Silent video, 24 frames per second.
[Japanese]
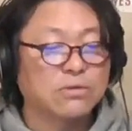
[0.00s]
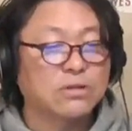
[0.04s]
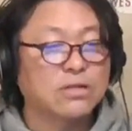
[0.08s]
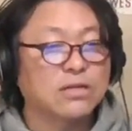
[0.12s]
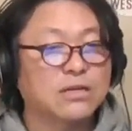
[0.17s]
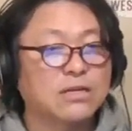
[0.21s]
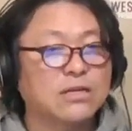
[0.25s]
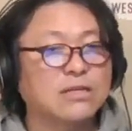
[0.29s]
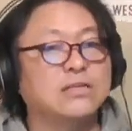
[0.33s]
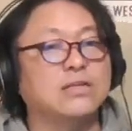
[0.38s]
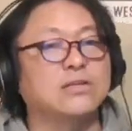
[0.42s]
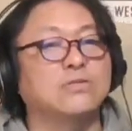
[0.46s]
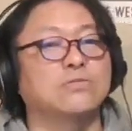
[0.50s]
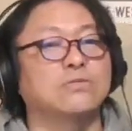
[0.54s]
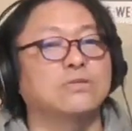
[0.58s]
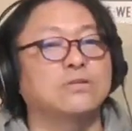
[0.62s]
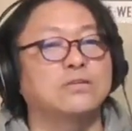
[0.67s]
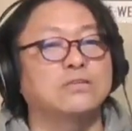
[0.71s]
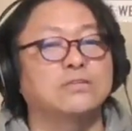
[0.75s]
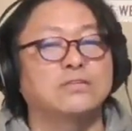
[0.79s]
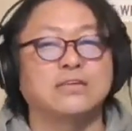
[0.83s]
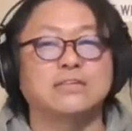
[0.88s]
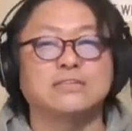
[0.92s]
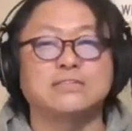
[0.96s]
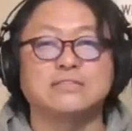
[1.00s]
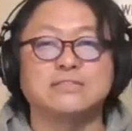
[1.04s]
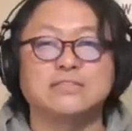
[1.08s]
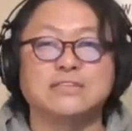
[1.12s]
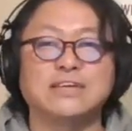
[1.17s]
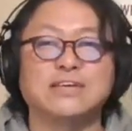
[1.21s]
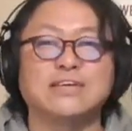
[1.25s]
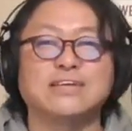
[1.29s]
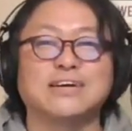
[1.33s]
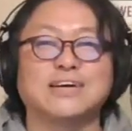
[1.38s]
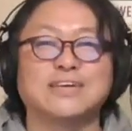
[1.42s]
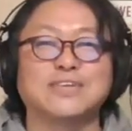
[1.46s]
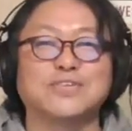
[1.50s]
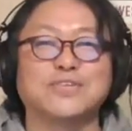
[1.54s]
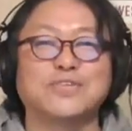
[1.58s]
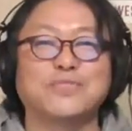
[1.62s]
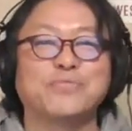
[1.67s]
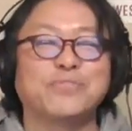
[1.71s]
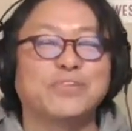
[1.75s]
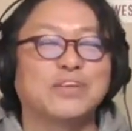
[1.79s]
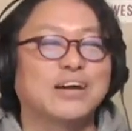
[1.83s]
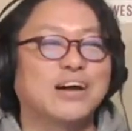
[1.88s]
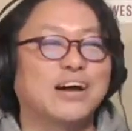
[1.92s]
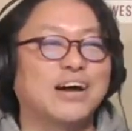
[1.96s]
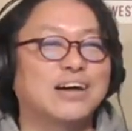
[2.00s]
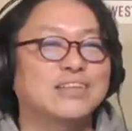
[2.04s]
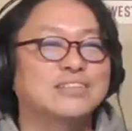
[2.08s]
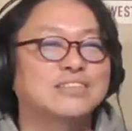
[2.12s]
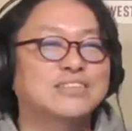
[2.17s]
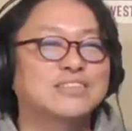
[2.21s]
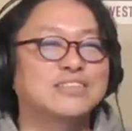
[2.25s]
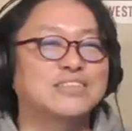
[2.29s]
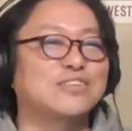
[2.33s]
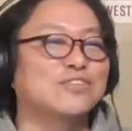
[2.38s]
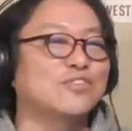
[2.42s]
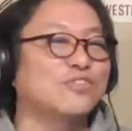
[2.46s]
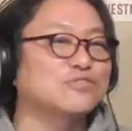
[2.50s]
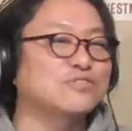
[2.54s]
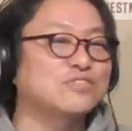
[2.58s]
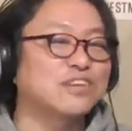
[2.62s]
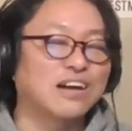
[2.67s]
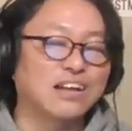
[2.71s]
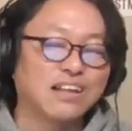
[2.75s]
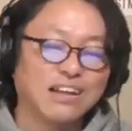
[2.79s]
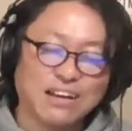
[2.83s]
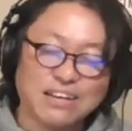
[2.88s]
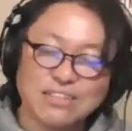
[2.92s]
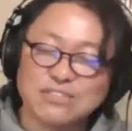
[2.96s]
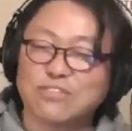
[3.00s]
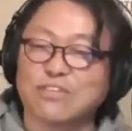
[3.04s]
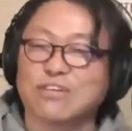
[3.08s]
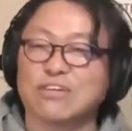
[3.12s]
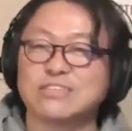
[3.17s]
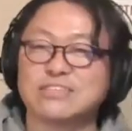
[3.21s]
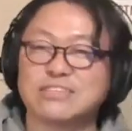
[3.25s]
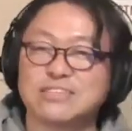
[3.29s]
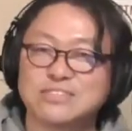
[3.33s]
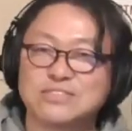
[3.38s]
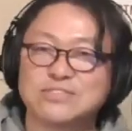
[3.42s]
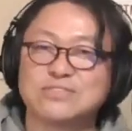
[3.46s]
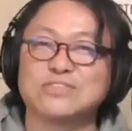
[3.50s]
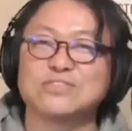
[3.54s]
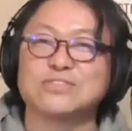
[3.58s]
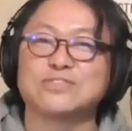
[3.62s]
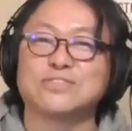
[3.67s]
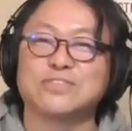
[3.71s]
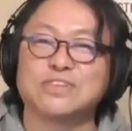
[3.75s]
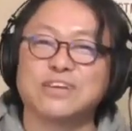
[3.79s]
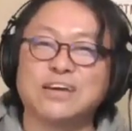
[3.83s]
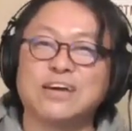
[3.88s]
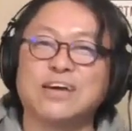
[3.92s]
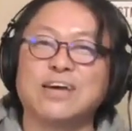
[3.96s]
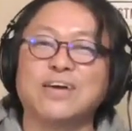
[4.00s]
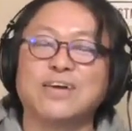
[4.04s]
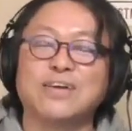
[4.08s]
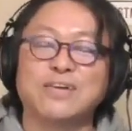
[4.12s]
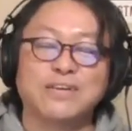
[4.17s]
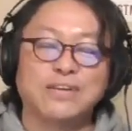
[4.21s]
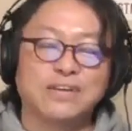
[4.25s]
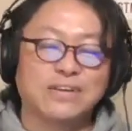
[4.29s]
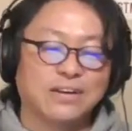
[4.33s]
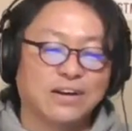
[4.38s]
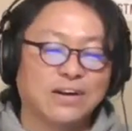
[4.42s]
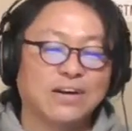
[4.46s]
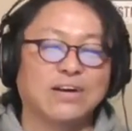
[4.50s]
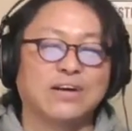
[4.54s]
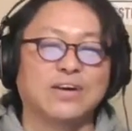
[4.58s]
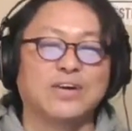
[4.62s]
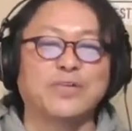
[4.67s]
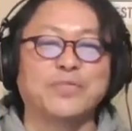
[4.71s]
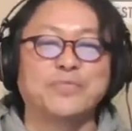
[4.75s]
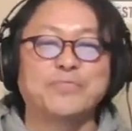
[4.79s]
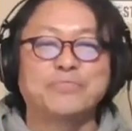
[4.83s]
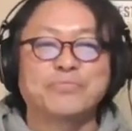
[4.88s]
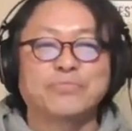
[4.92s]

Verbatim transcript: 追いで聴いた時に全然あの熱い曲やーという感じがするんですよねは